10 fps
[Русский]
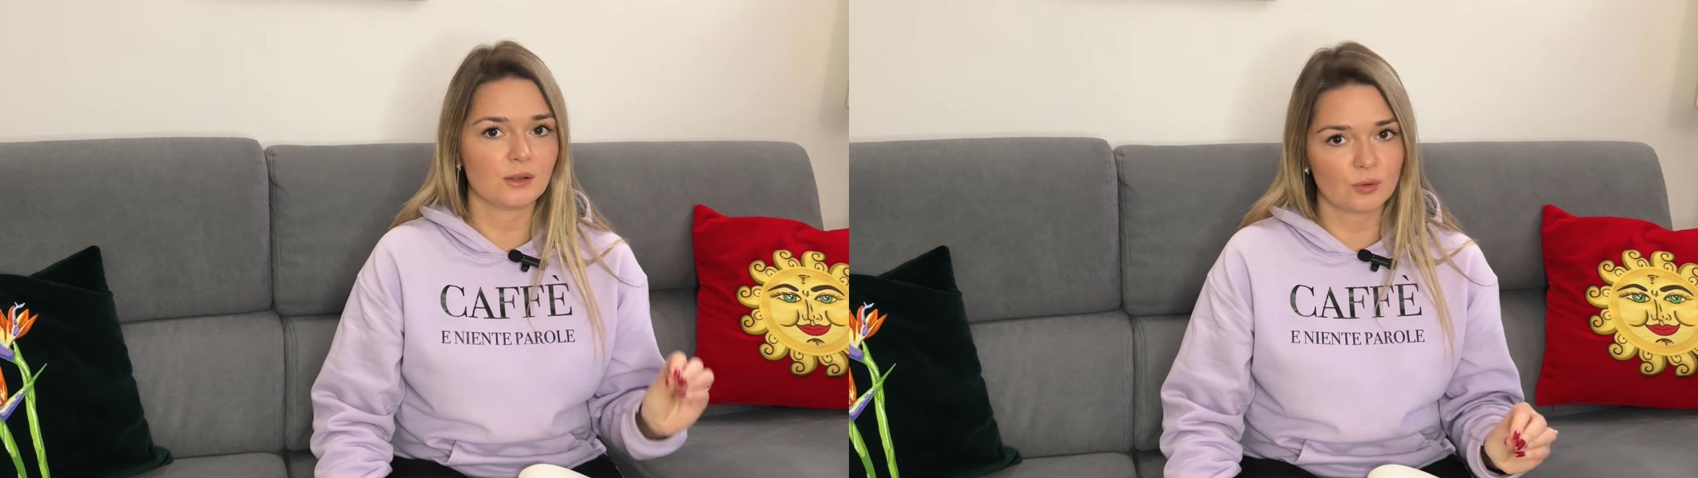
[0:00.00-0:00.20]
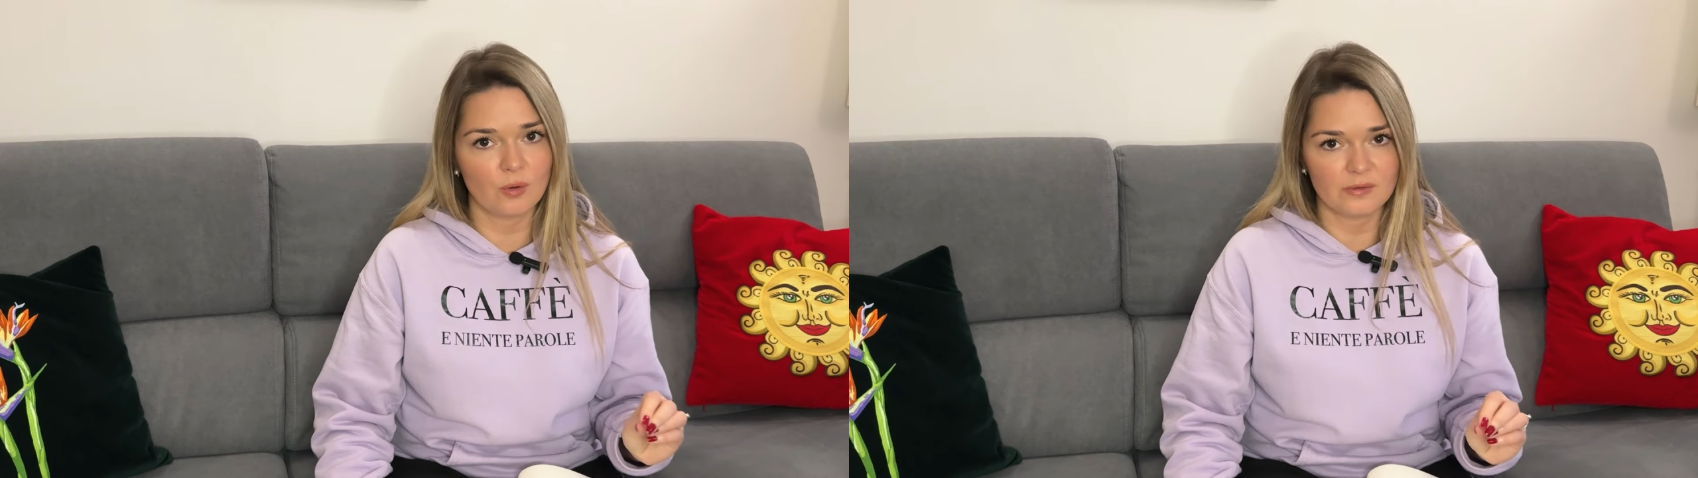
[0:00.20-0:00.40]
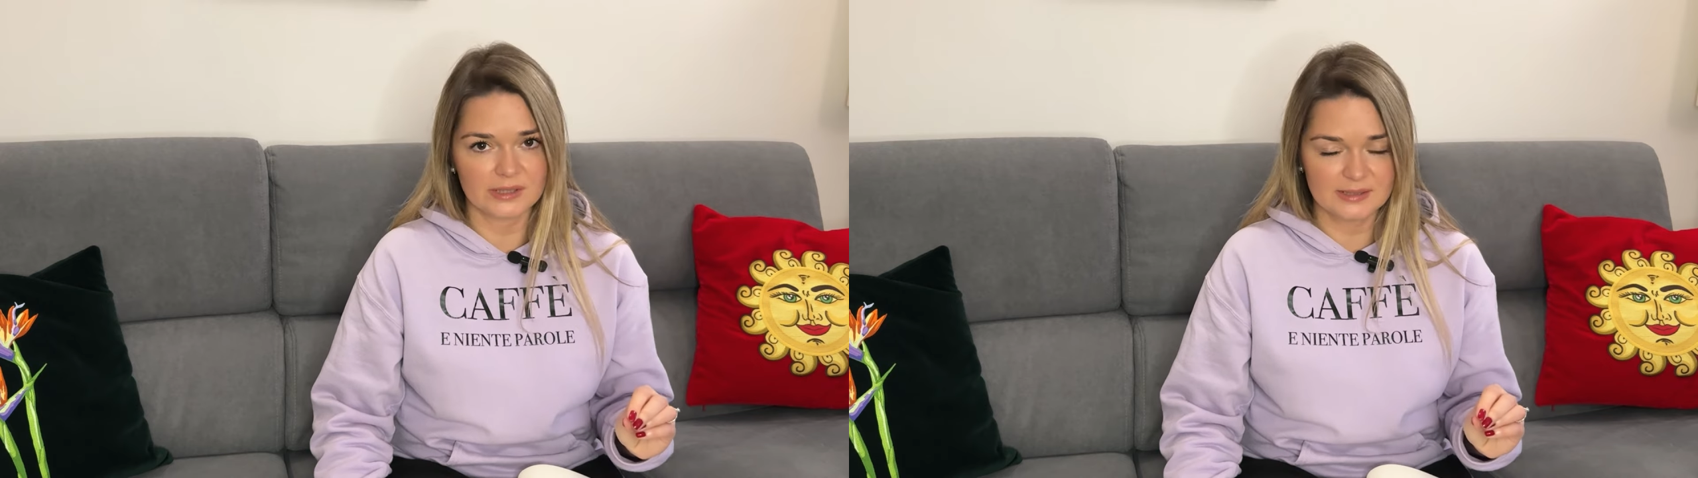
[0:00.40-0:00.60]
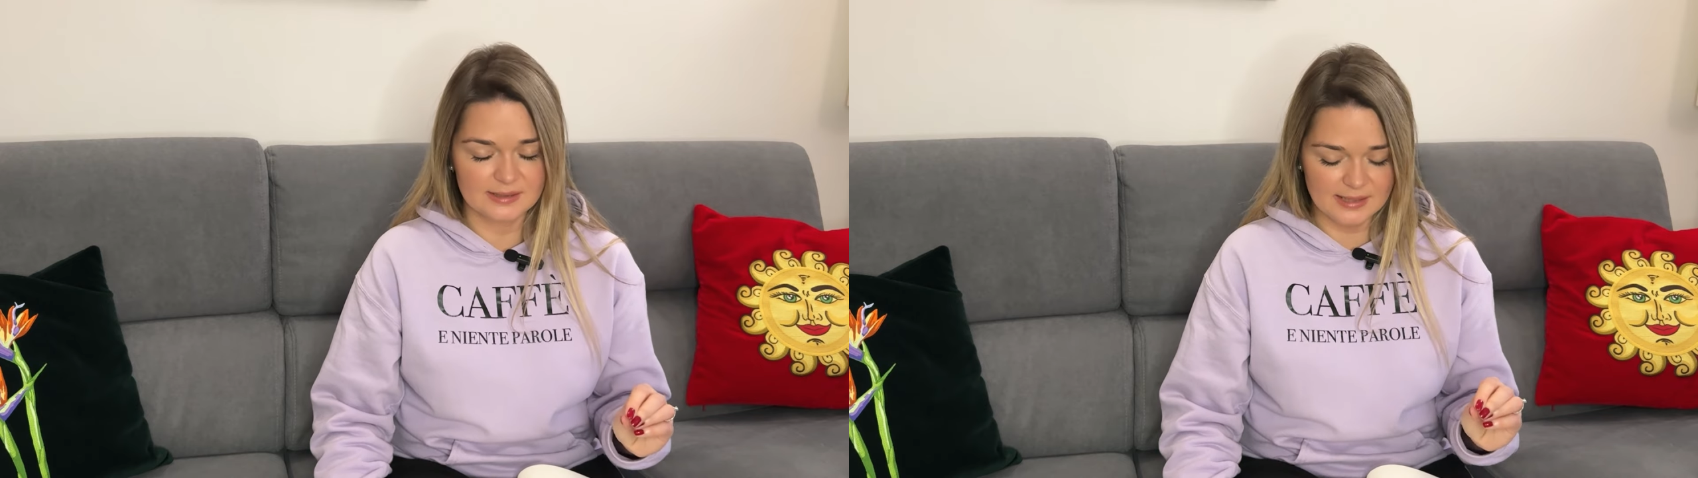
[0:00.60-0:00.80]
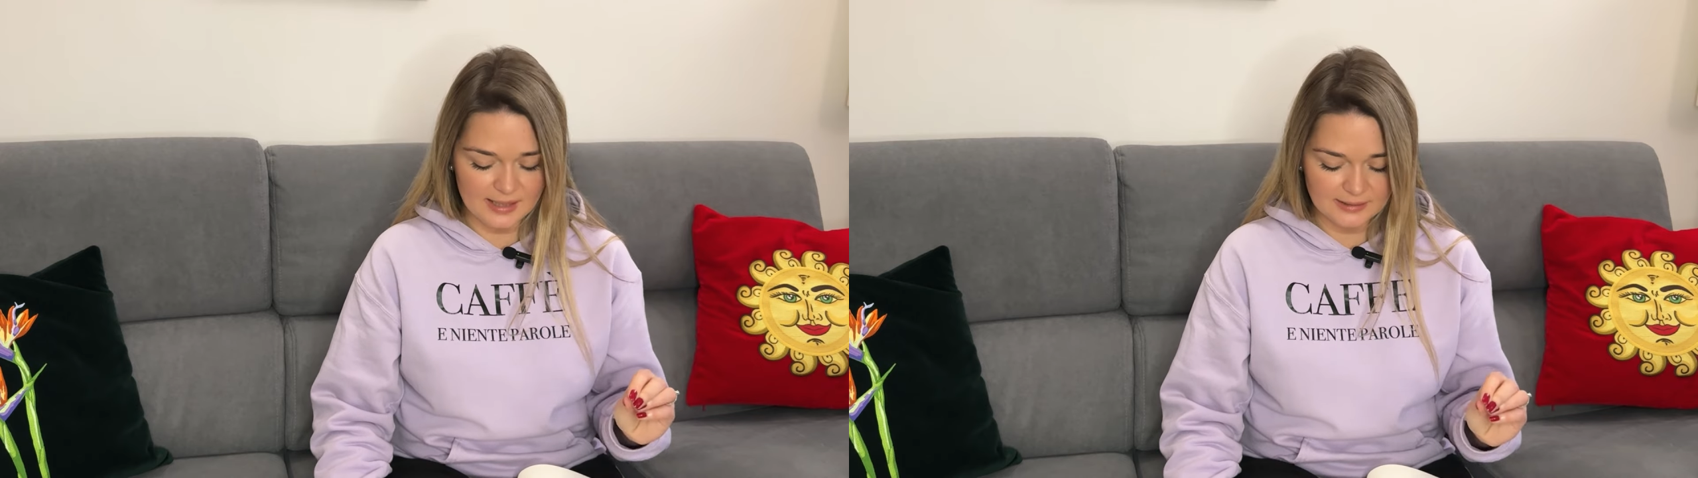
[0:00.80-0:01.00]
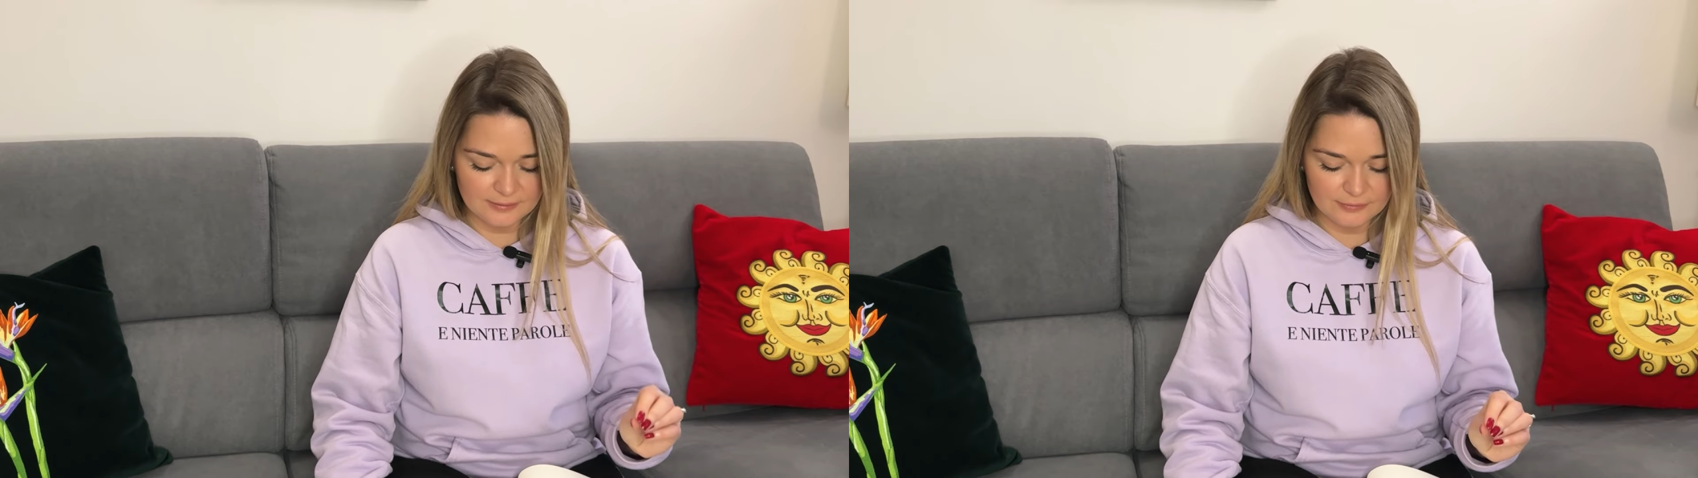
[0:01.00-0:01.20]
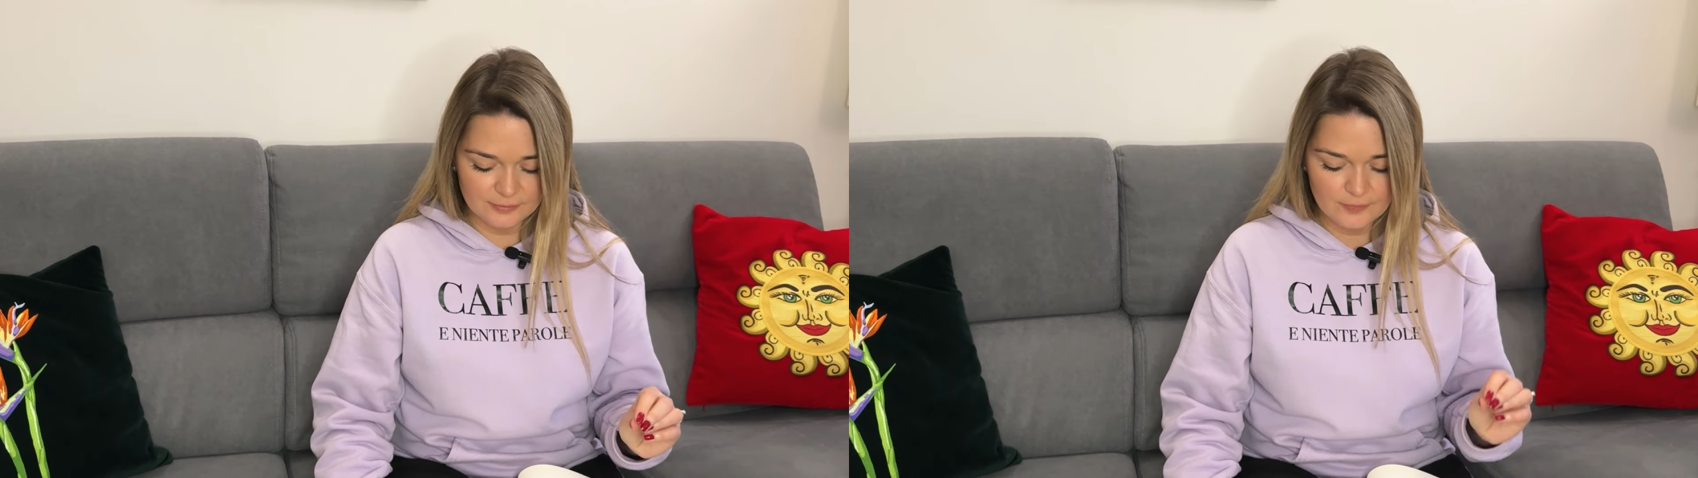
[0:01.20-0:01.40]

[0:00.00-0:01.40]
новых дизайнов